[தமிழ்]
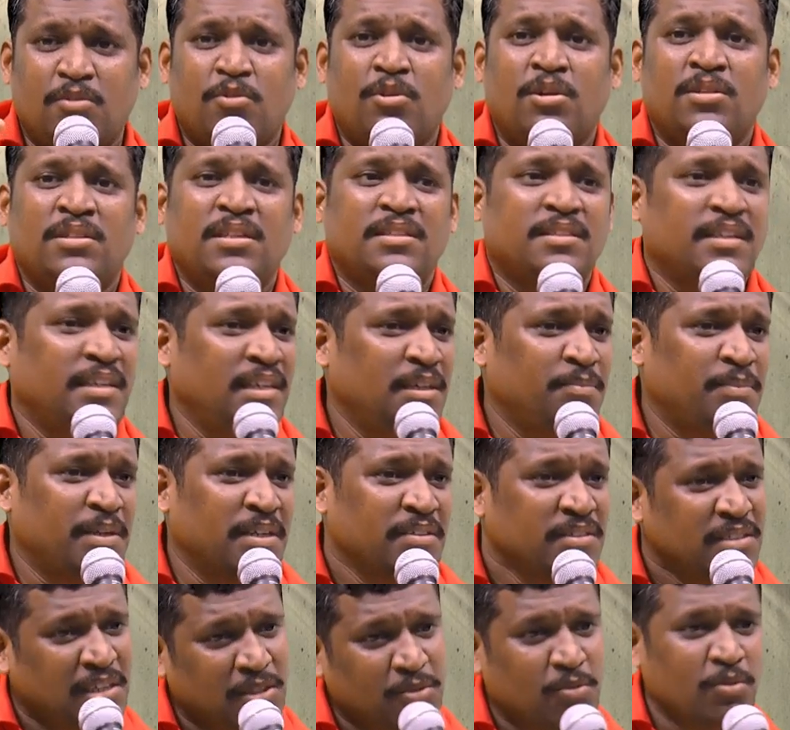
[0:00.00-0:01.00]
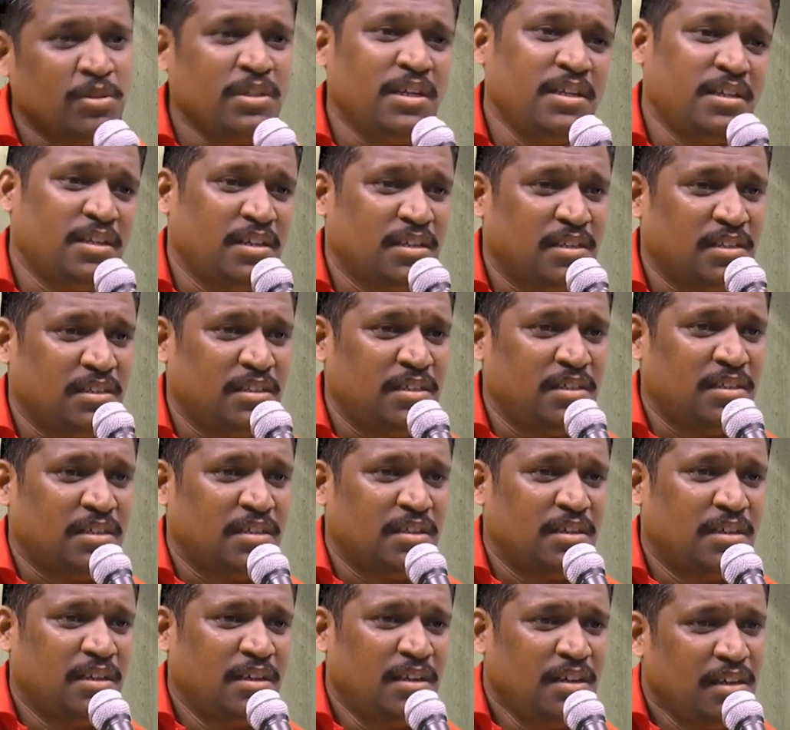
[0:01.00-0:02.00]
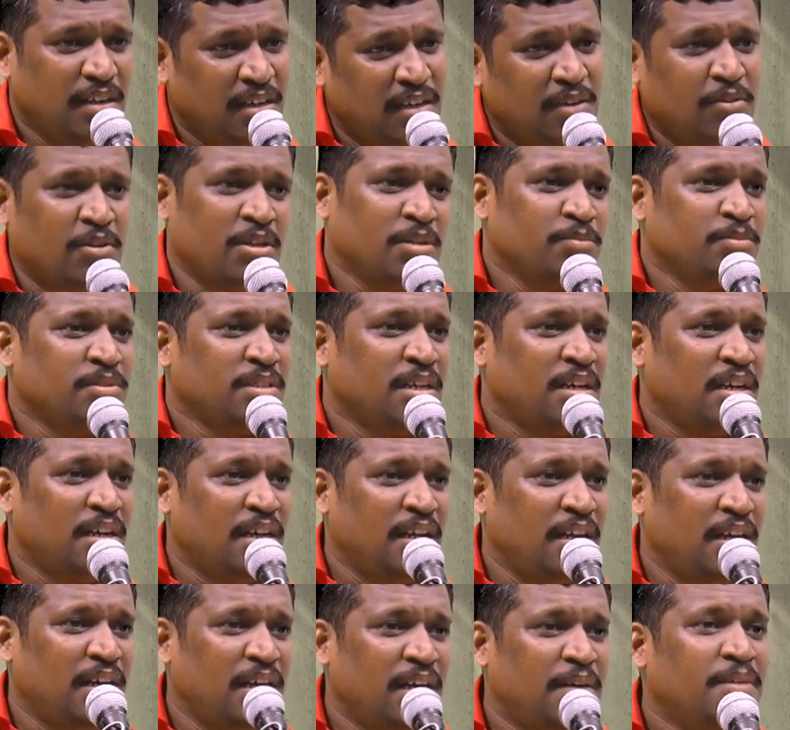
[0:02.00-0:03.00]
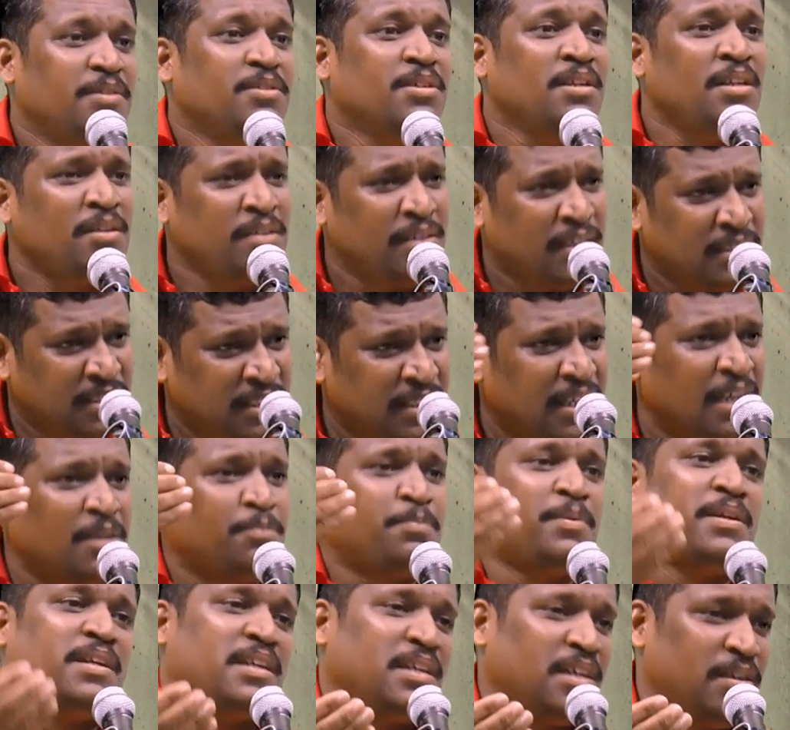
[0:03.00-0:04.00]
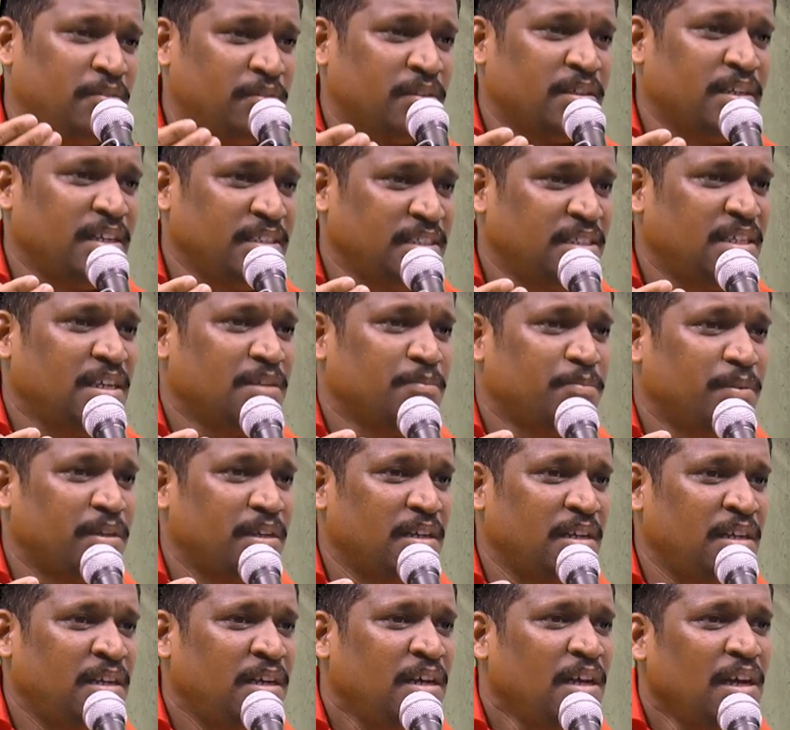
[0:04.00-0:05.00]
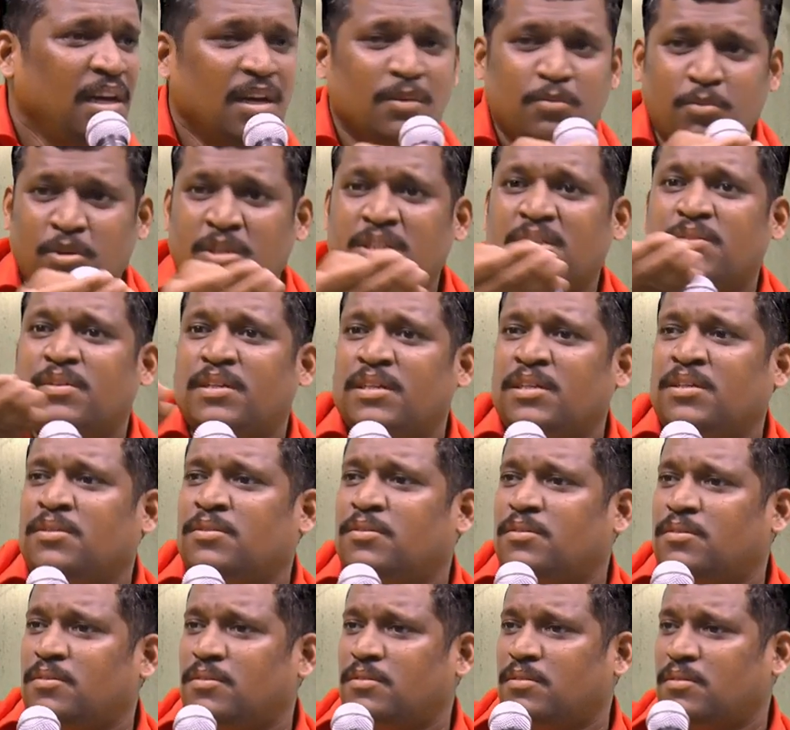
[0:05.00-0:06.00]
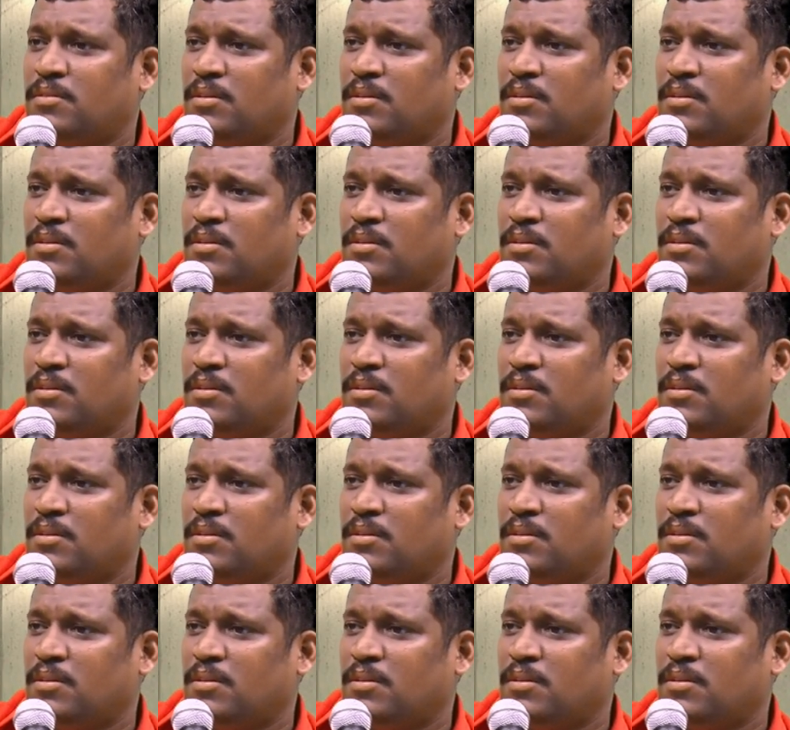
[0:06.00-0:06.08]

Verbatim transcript: குழந்தை தனியாக சில தூங்கிட்டு இருக்குது இல்லை உடம்பு சரியில்லை அப்படின்னு சொல்லி எஜுகேட் பண்ணுங்கள் அவங்ககிட்ட எஜுகேட் பண்ணி முடிஞ்ச வரைக்கும்